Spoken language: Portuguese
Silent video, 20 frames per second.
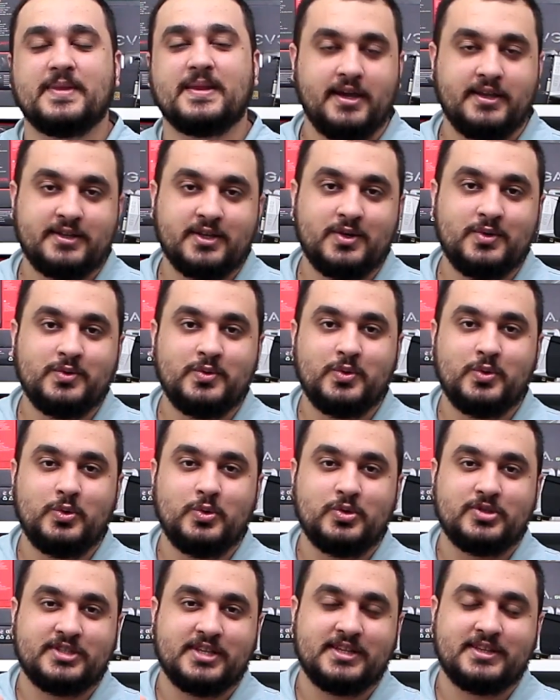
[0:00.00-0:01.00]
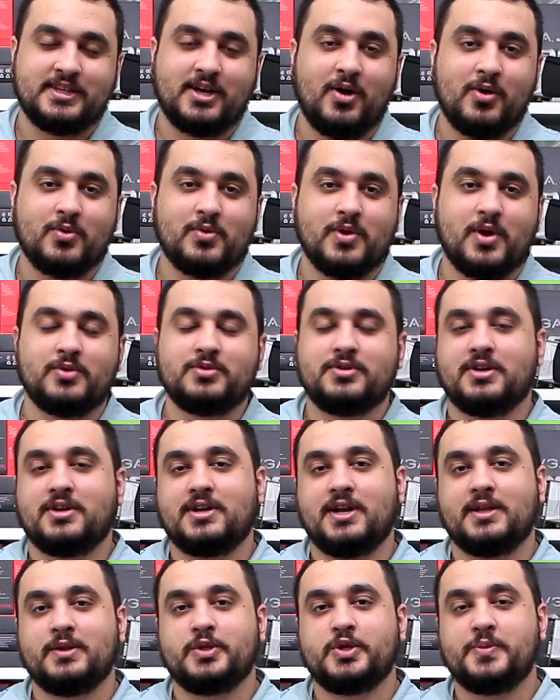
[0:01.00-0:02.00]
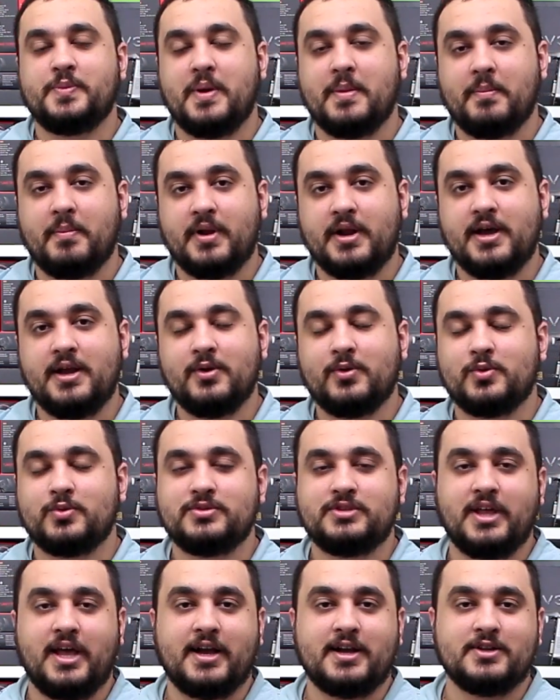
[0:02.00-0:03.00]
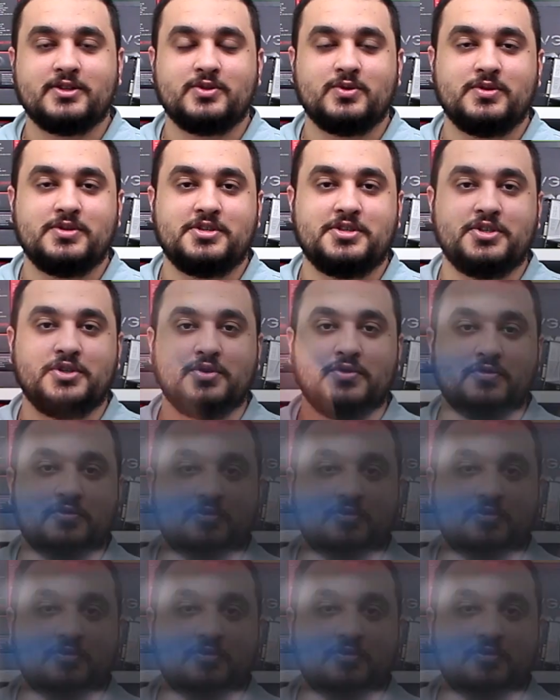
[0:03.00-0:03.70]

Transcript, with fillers: Então, o Centauro é um teclado de membrana com teclas no estilo